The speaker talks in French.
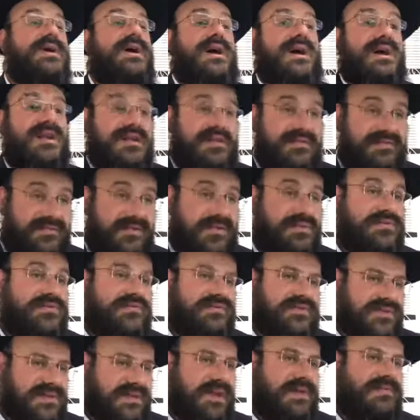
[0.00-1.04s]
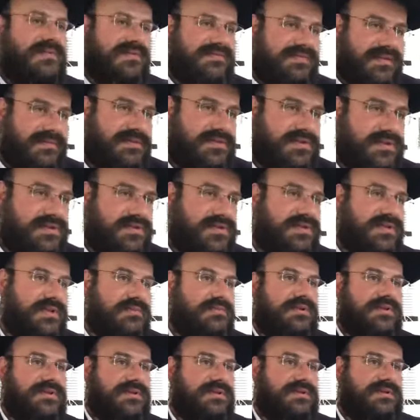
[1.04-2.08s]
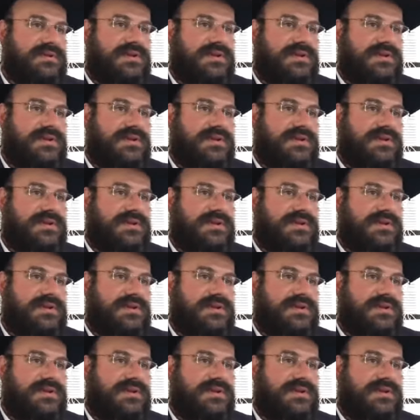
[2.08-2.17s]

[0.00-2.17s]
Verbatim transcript: À la fin, tu finiras par faire parce que Dieu t'a demandé.